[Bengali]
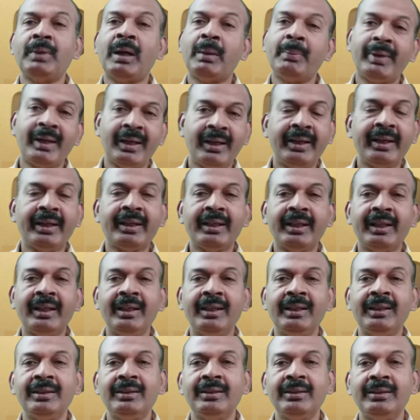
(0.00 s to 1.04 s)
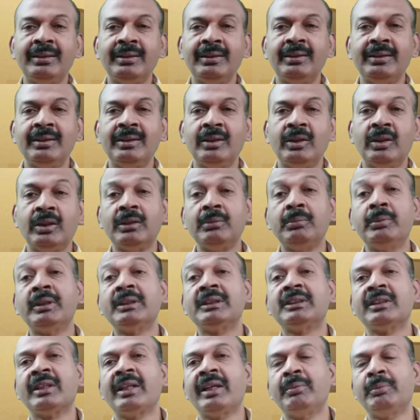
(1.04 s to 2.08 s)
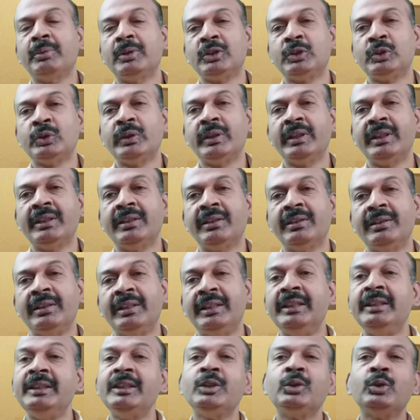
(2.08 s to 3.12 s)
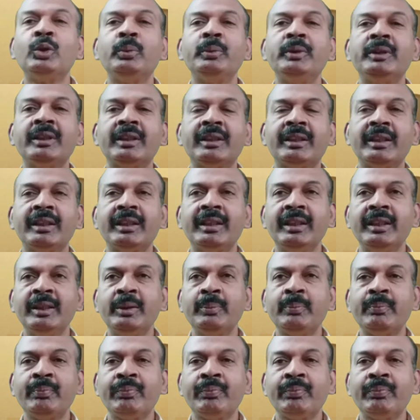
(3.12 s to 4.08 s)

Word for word: বাবার লেখা হরিবংশ রায় বচ্চনের হিন্দি কবিতা থেকে